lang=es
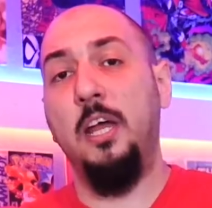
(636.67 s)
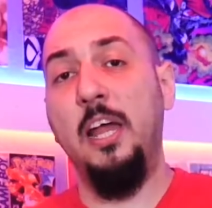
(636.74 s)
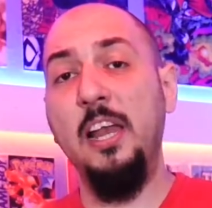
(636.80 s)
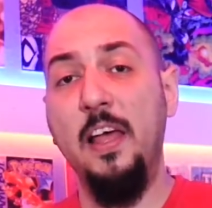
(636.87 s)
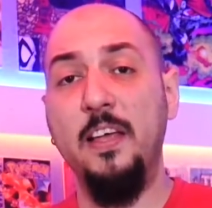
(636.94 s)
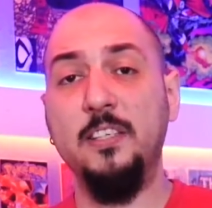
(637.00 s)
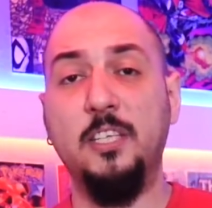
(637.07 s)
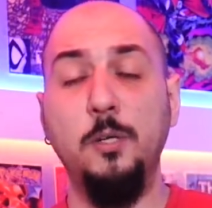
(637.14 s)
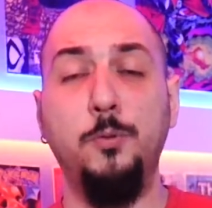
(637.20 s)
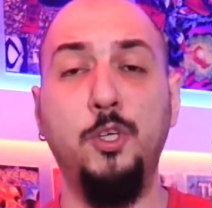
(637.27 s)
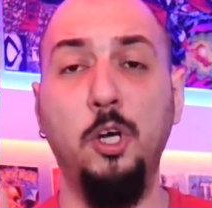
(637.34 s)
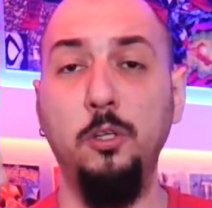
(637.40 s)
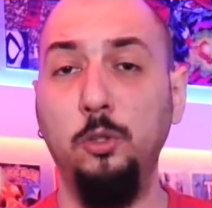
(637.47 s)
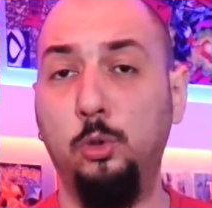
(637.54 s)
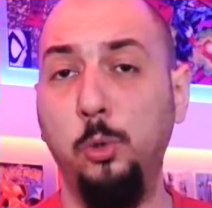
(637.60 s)
En la
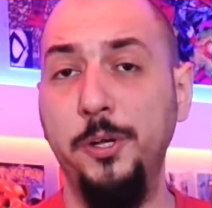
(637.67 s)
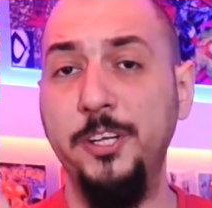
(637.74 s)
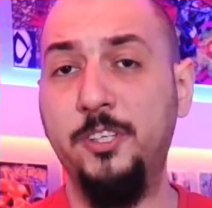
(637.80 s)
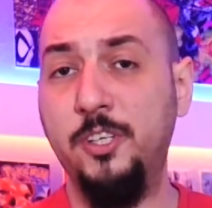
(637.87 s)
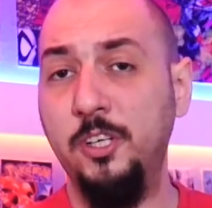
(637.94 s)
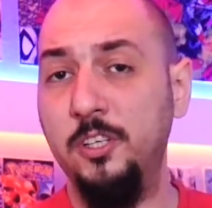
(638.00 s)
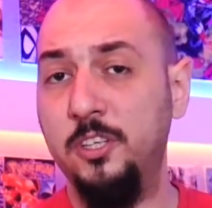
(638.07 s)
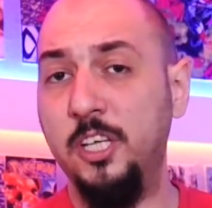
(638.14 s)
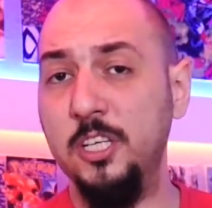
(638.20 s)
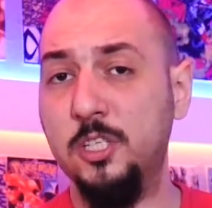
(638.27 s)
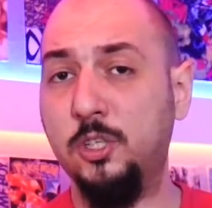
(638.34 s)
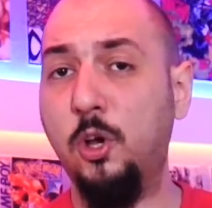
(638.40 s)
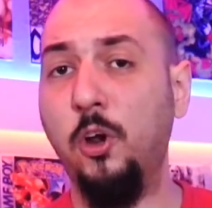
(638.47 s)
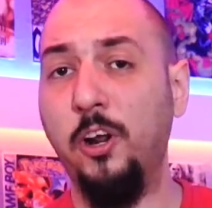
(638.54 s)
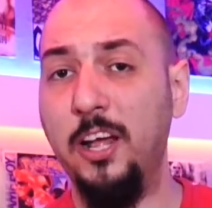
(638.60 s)
descripción Twitch,
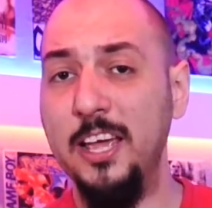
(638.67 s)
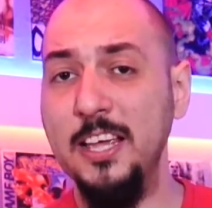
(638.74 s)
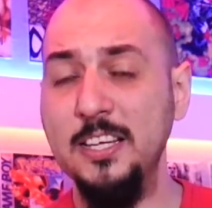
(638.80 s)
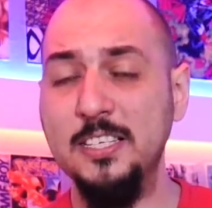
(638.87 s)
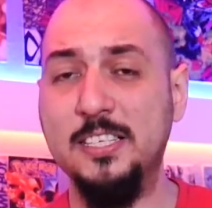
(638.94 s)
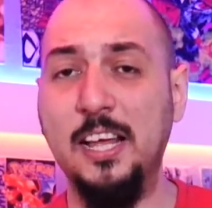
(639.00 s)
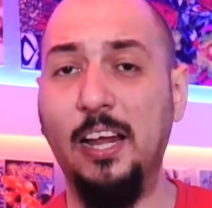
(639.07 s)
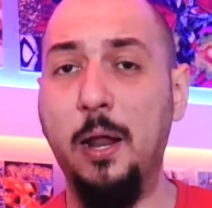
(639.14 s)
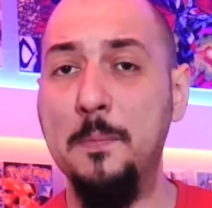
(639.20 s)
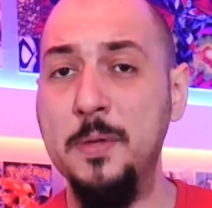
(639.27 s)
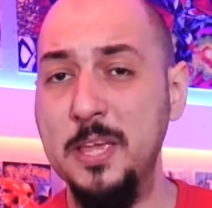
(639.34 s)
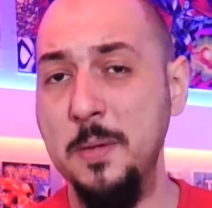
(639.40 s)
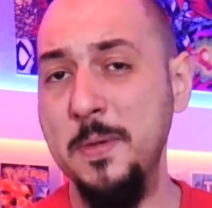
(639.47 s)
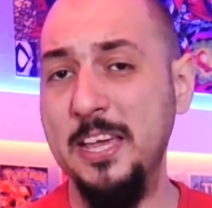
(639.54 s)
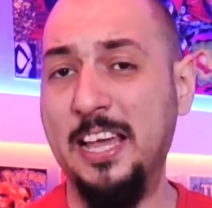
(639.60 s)
Discord, Instagram
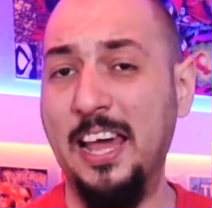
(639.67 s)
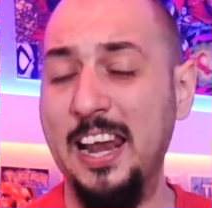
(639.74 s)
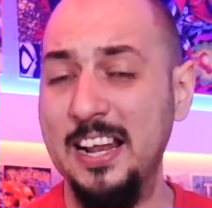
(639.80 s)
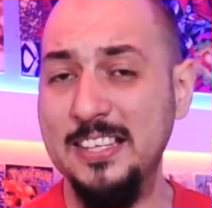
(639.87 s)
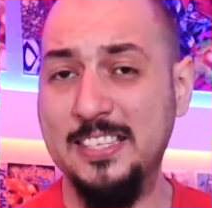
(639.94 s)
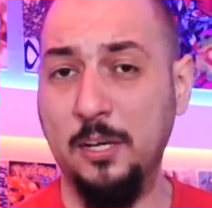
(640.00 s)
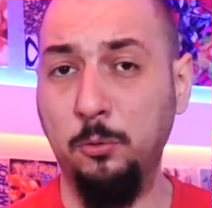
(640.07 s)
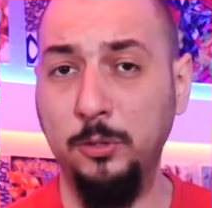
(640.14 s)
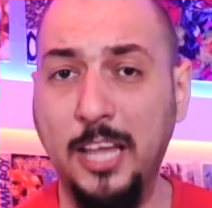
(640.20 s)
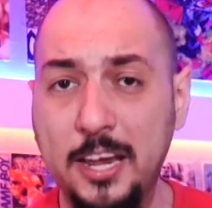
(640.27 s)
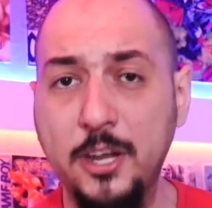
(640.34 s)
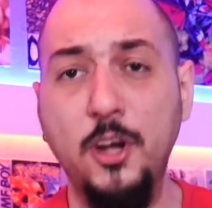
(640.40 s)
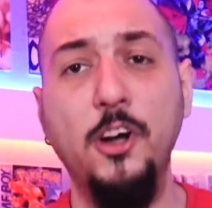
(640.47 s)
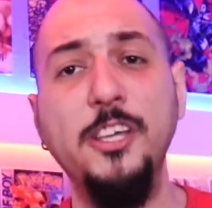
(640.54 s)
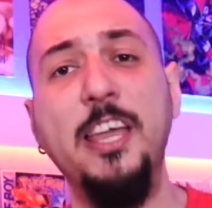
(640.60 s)
y mi canal
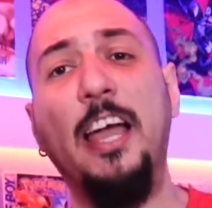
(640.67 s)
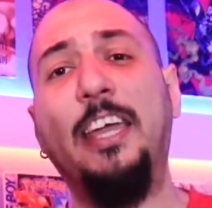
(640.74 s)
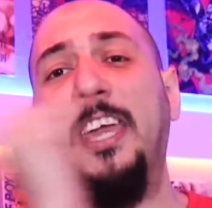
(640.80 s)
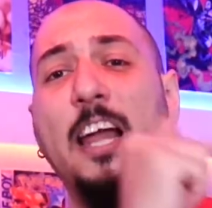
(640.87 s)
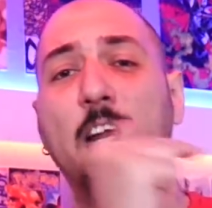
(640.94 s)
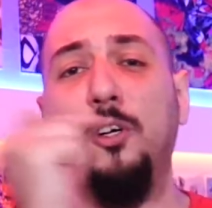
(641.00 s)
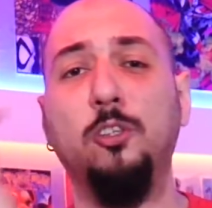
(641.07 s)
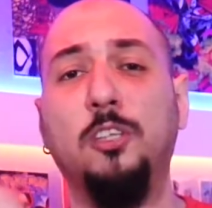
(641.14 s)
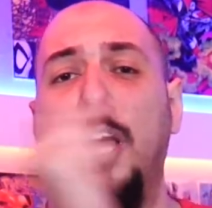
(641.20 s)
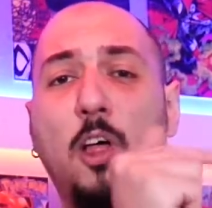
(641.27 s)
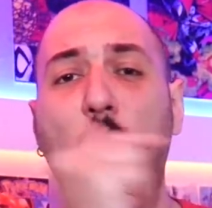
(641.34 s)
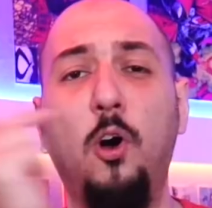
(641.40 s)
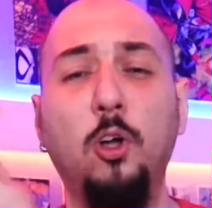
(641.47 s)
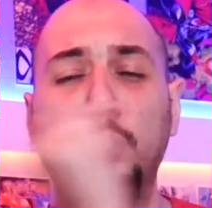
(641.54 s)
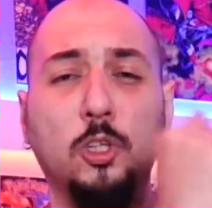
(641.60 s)
secundario y aquí al
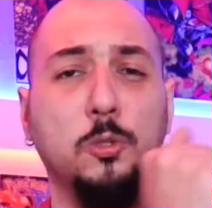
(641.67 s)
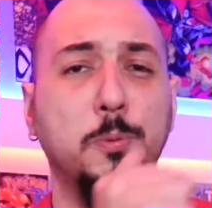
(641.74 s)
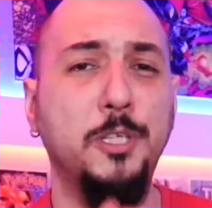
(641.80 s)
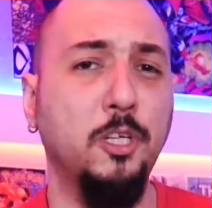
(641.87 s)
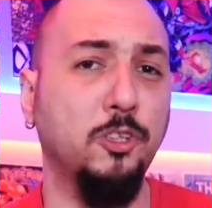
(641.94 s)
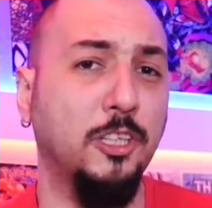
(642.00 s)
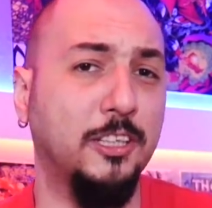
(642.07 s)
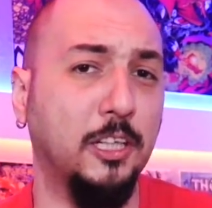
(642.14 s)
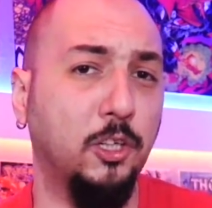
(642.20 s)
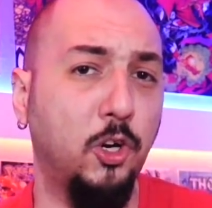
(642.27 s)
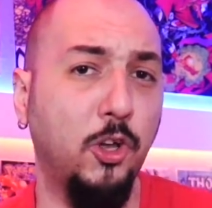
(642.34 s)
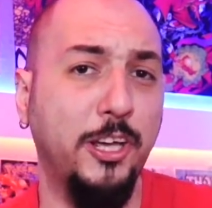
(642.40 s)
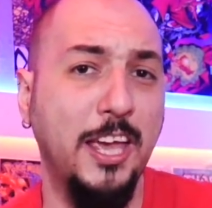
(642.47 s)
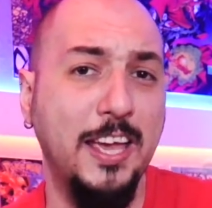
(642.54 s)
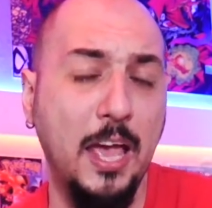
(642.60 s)
costado otros videos de
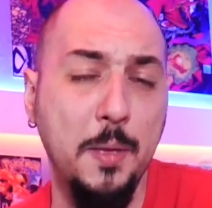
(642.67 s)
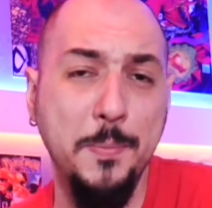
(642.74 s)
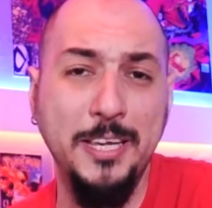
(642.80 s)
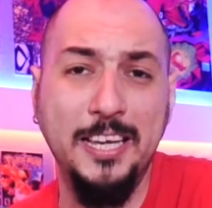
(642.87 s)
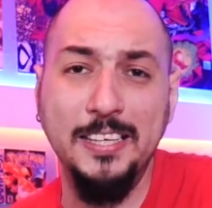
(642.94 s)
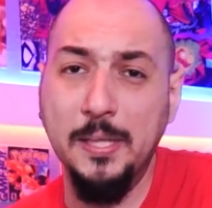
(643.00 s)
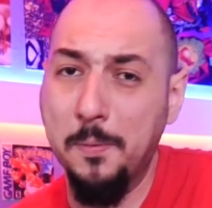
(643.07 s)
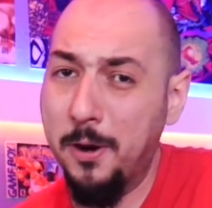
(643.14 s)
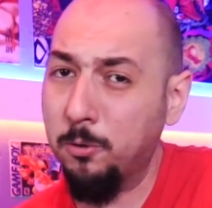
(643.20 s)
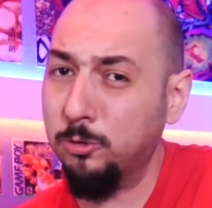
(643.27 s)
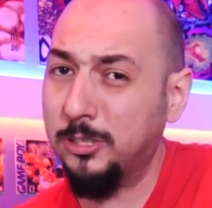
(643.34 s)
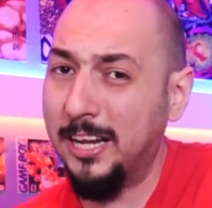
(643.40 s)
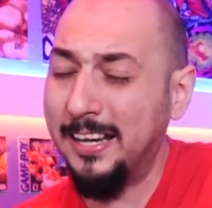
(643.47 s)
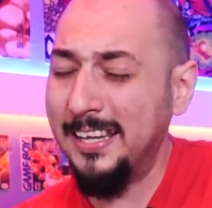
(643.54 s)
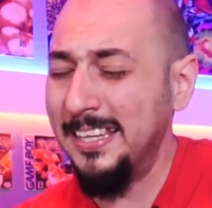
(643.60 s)
tecnología y gaming que te van a
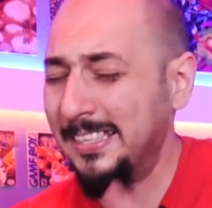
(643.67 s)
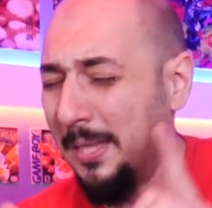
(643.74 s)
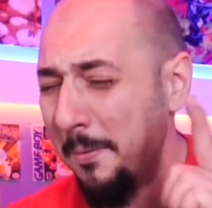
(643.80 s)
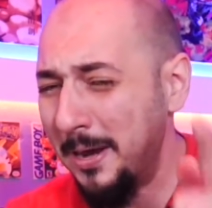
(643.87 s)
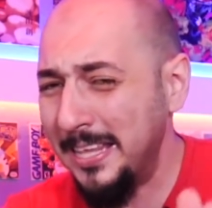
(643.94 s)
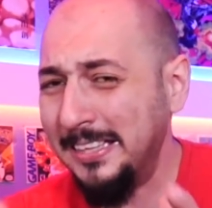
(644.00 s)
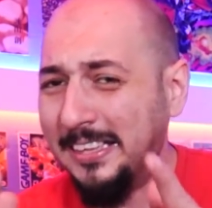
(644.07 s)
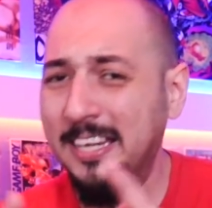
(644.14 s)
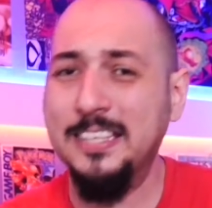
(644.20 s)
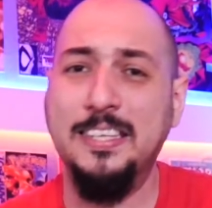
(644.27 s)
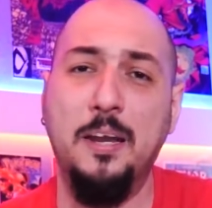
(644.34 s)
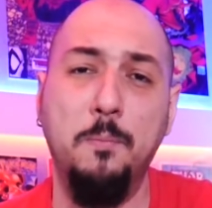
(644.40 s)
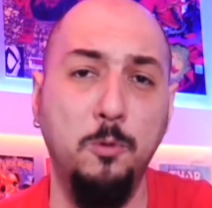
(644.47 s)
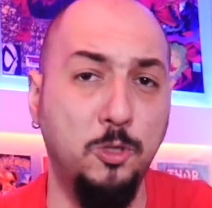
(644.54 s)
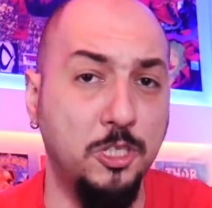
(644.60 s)
gustar y te van a
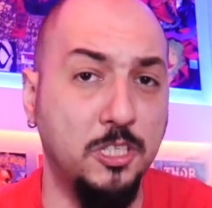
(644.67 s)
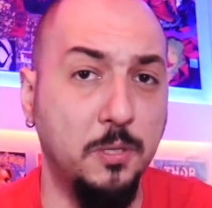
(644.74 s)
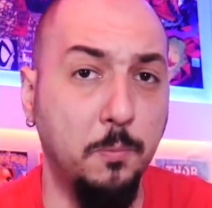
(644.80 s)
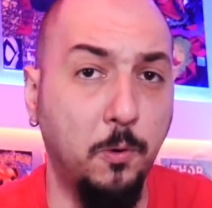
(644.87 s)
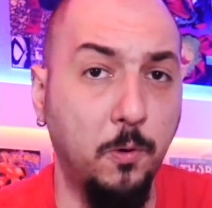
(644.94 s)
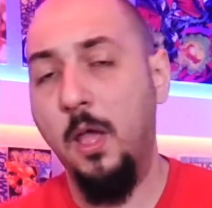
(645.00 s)
interesar muchísimo.